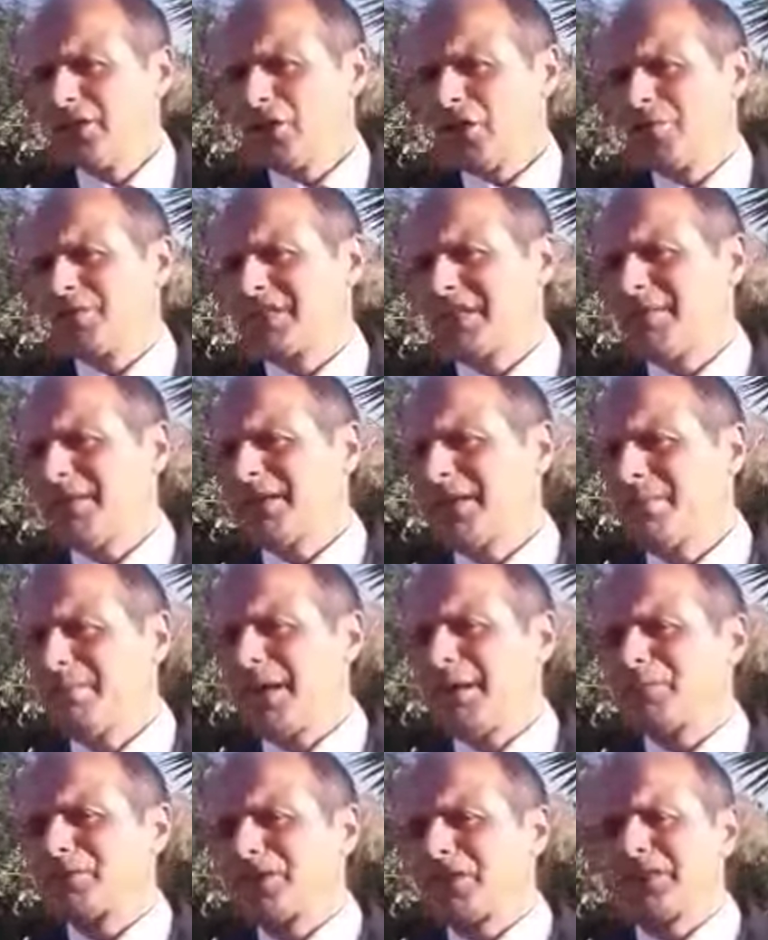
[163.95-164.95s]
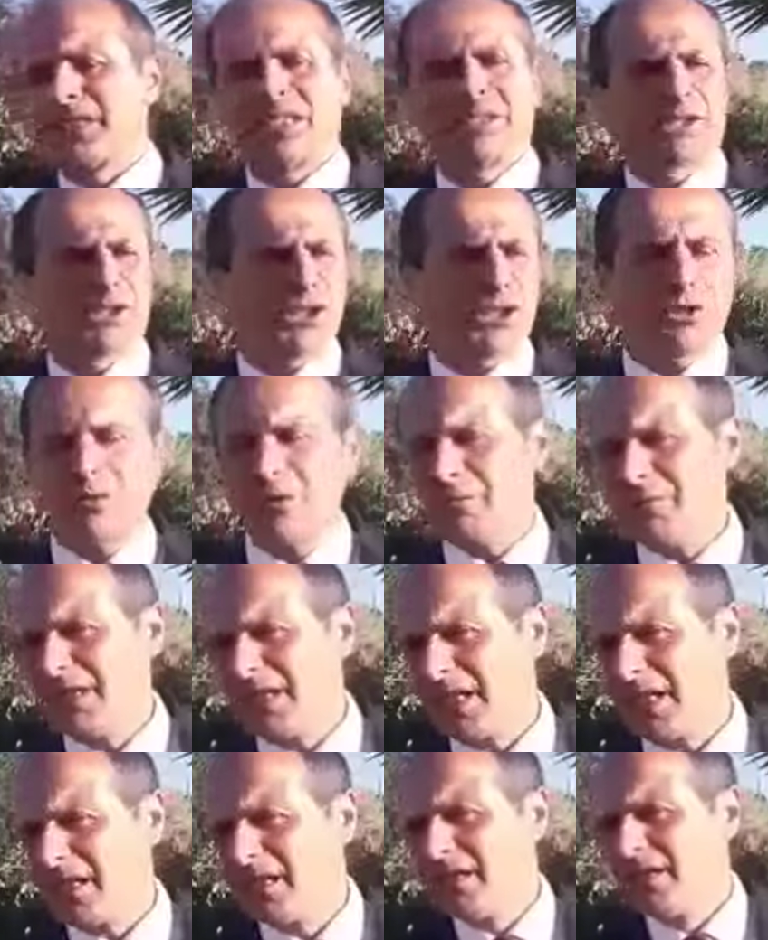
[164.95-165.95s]
Come sapete abbiamo
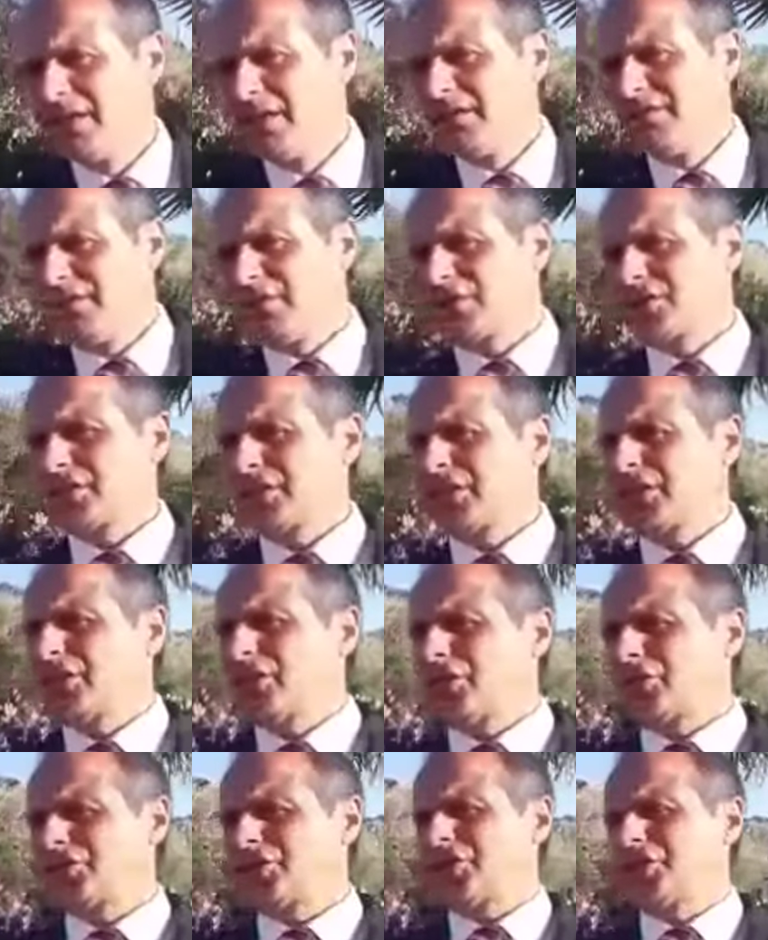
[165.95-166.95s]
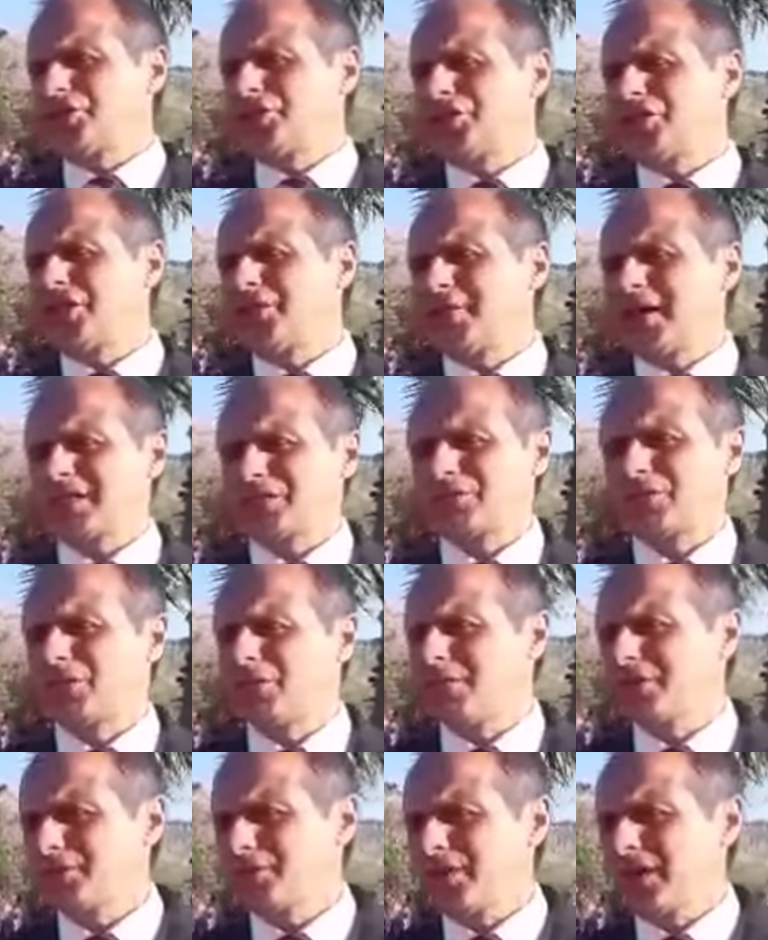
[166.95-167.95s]
75.000 forze dell'ordine i giorni di Pasqua e
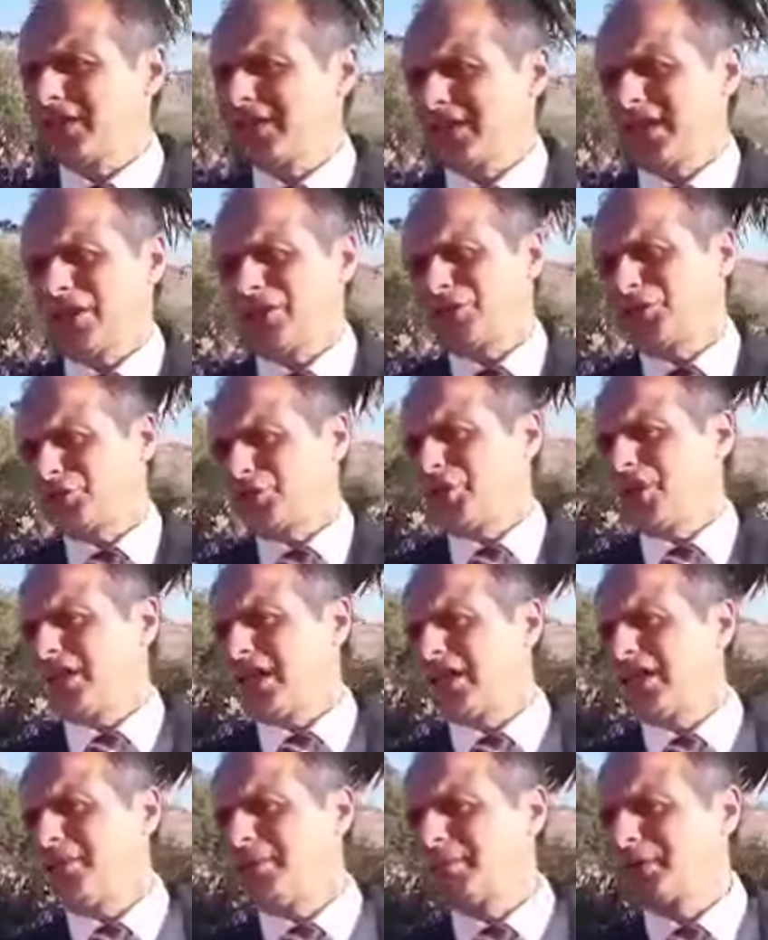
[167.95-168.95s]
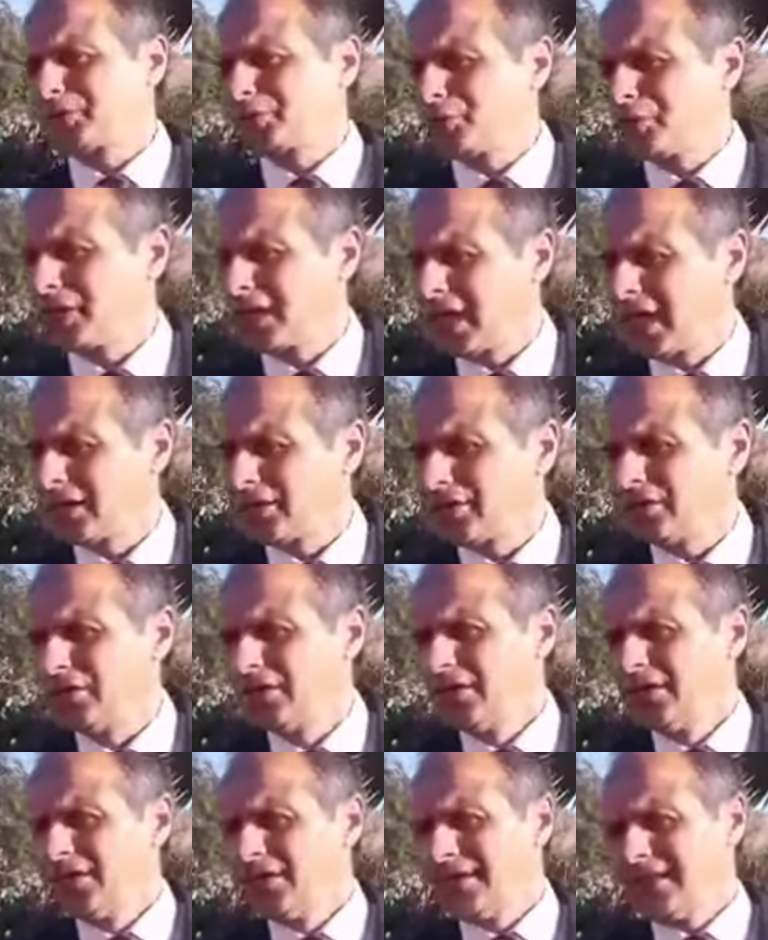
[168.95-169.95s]
di Pasquetta che controlleranno e pattuglieranno
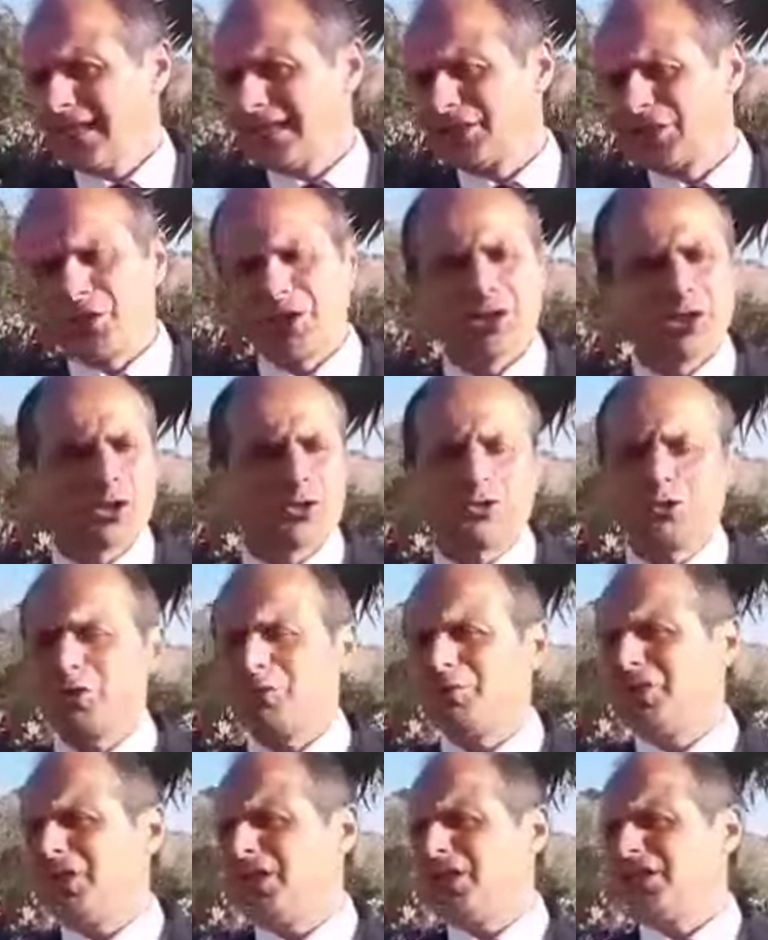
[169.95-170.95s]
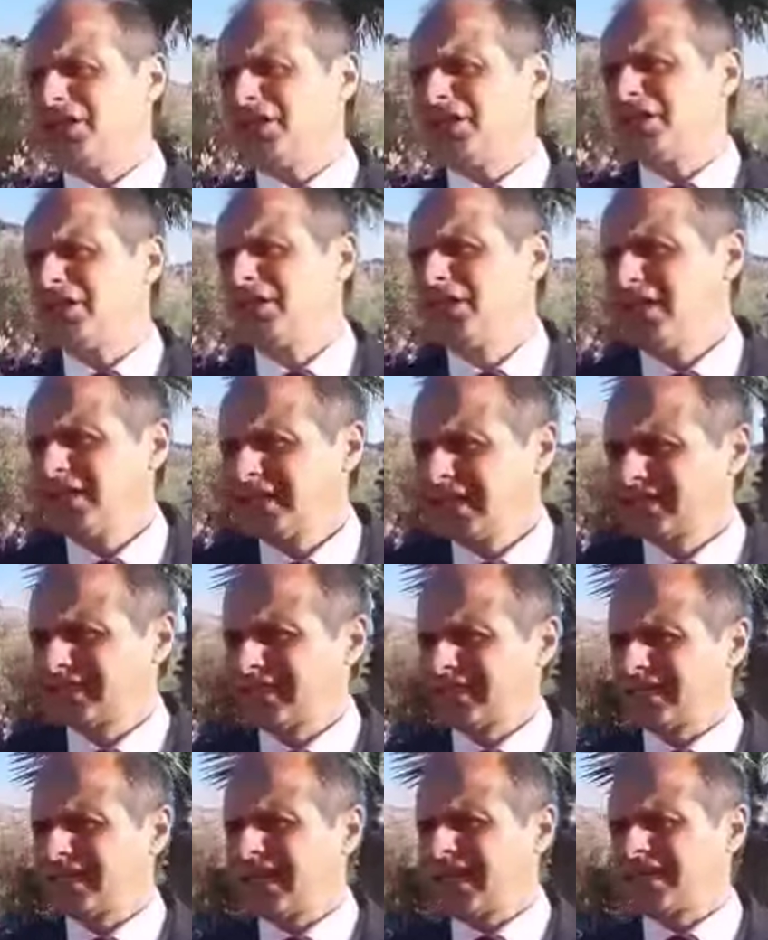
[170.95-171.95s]
gli androni dei condomini, le
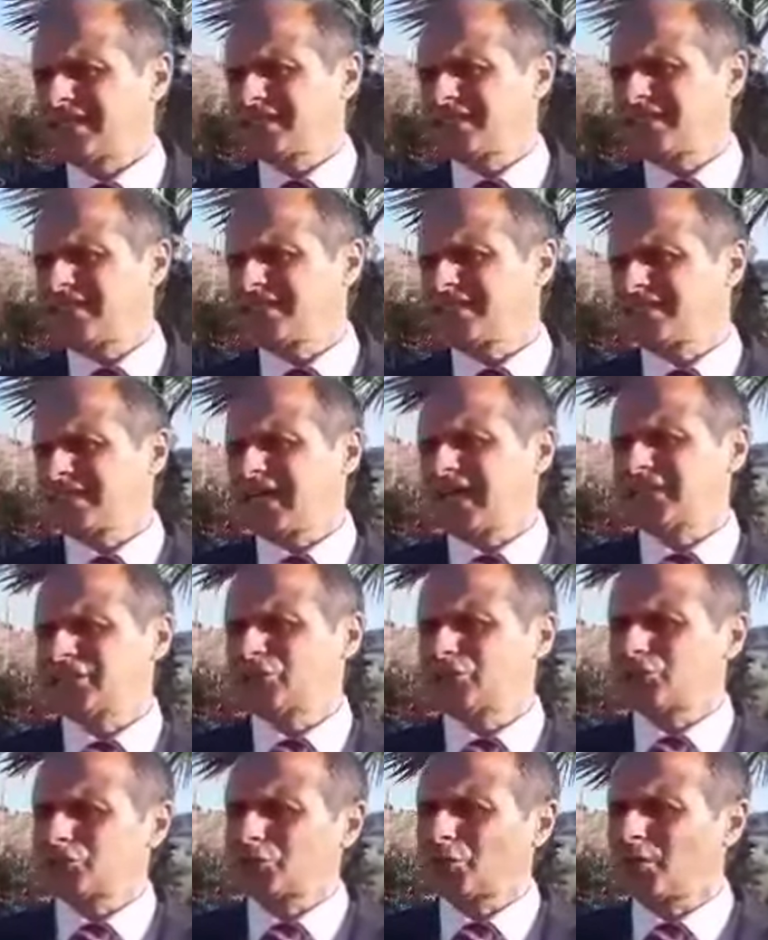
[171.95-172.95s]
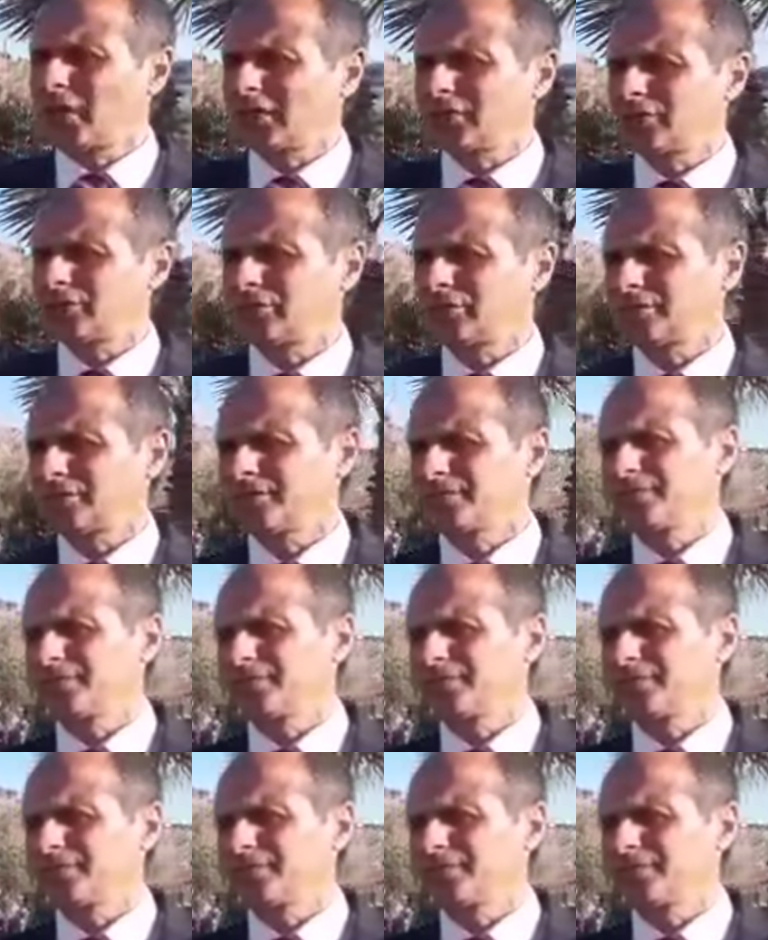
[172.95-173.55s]
terrazze, le strade, tutto quanto.